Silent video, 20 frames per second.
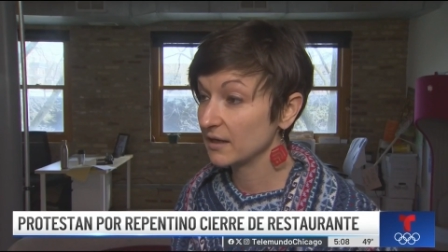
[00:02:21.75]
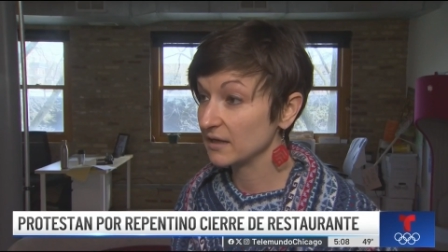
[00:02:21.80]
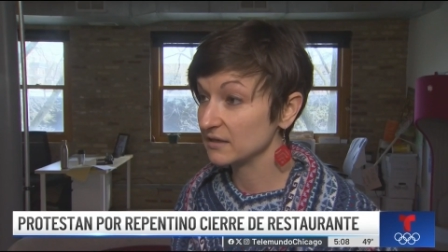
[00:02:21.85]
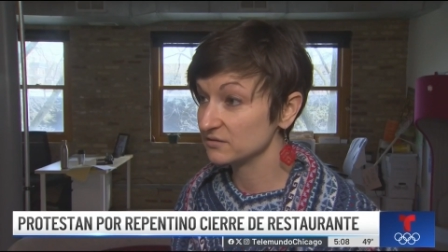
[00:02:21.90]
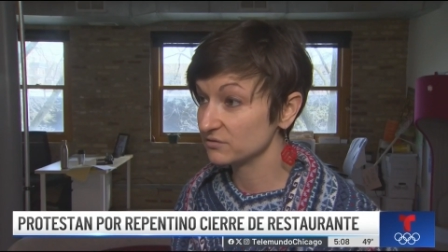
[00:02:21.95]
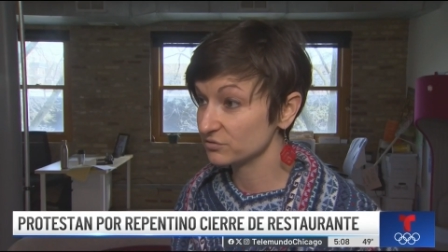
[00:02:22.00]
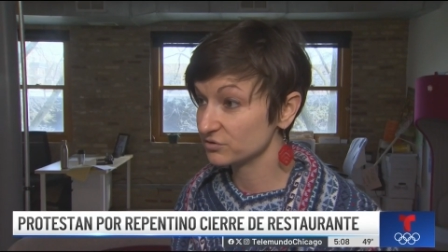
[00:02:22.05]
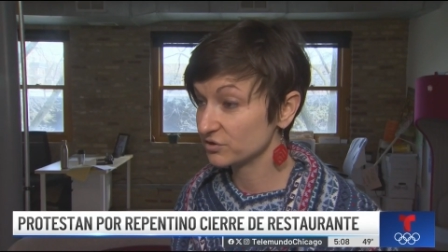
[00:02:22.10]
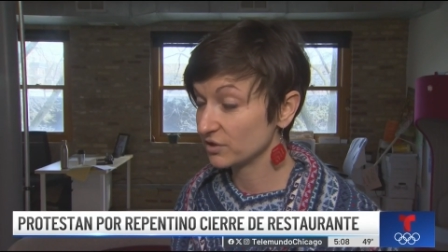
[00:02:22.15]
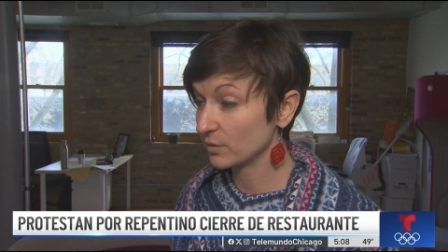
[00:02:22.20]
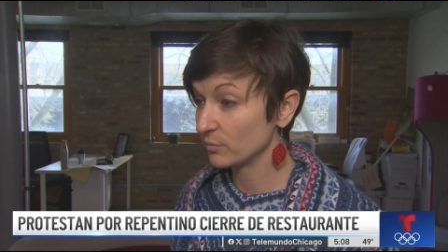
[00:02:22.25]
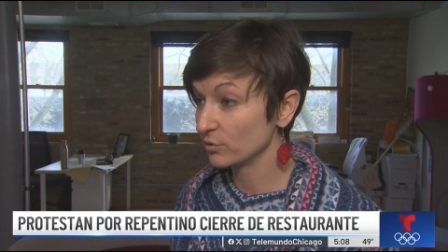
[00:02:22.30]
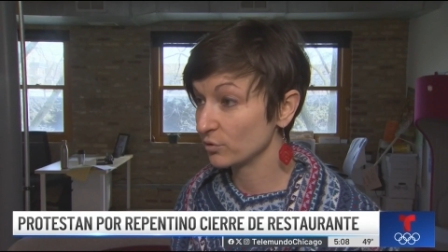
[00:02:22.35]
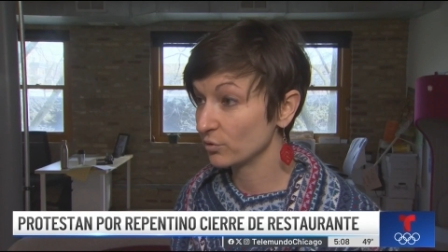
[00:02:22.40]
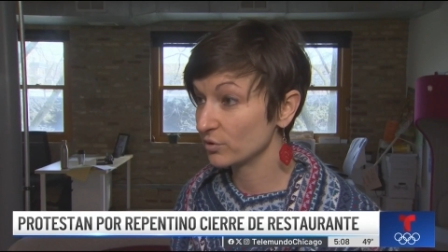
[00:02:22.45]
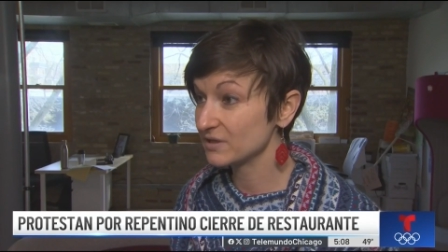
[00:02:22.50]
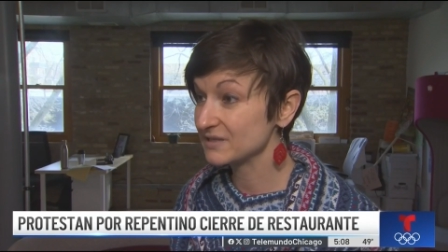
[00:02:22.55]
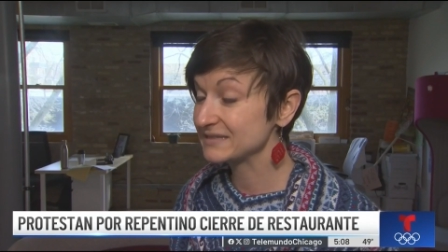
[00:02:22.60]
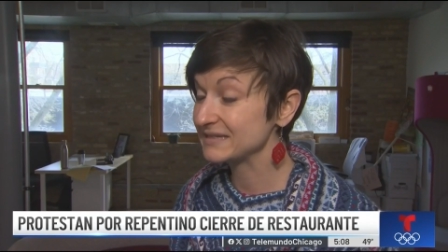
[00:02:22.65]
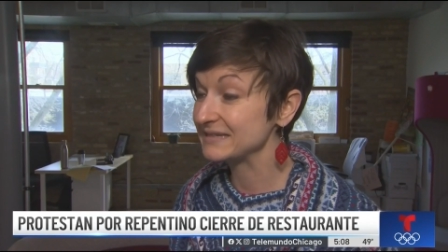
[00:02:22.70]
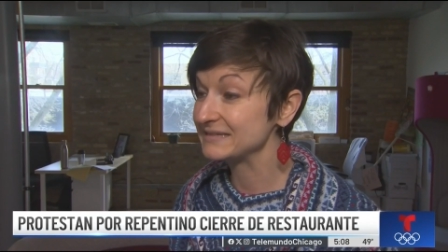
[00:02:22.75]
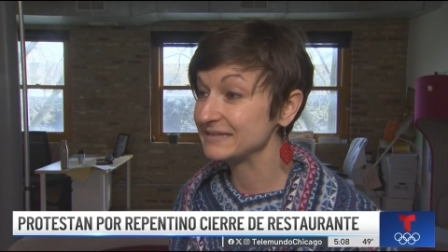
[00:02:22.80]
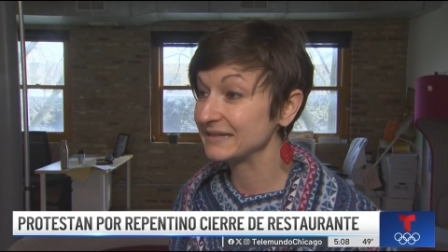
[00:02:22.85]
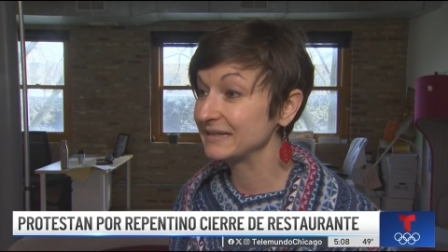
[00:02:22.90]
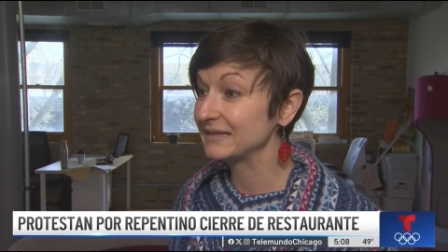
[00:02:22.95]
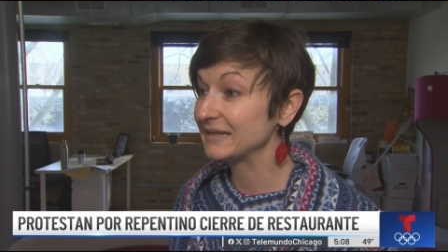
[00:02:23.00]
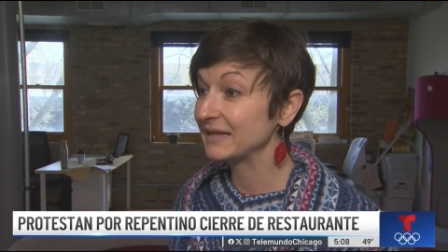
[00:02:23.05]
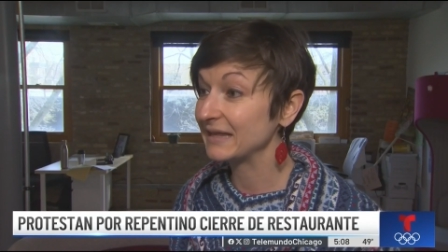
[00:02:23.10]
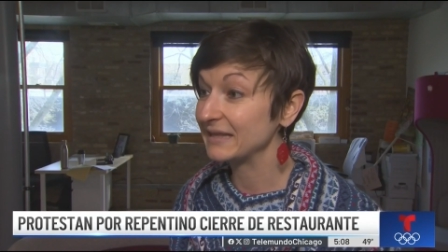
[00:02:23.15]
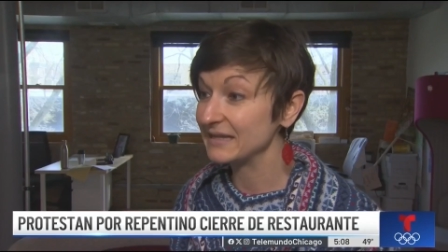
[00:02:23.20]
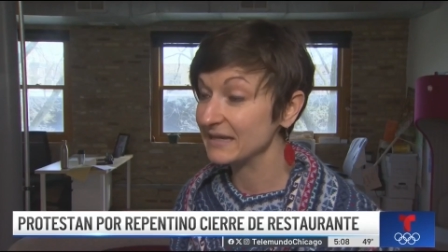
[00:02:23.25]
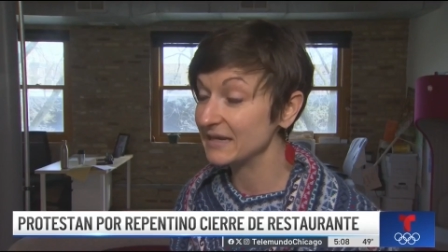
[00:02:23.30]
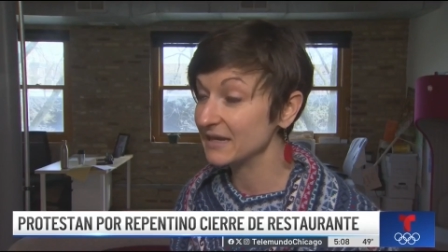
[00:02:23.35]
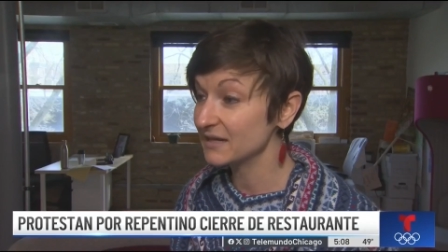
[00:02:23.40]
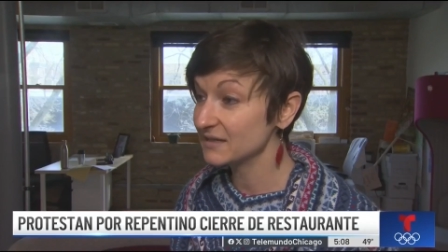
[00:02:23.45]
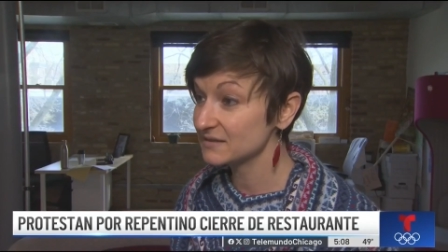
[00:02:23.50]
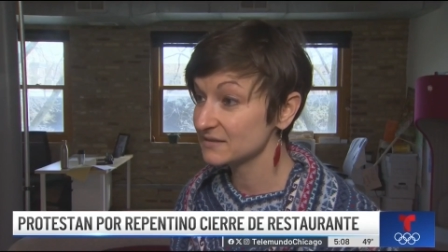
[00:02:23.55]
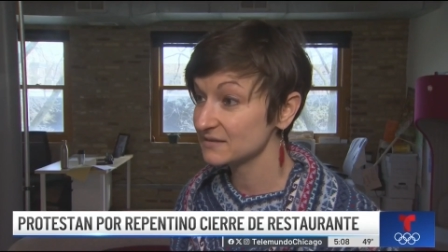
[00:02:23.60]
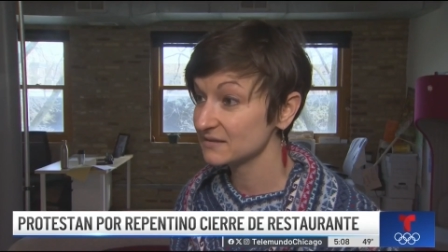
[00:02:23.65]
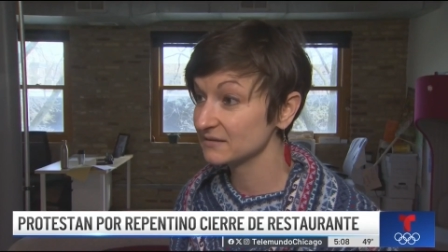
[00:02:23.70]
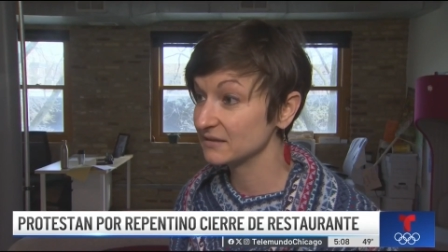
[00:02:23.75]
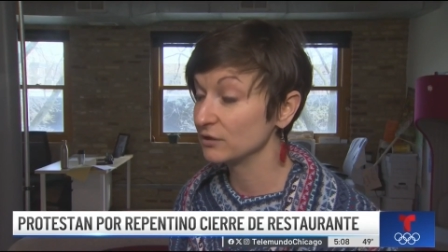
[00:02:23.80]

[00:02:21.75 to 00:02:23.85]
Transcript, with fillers: esos trabajadores 60 días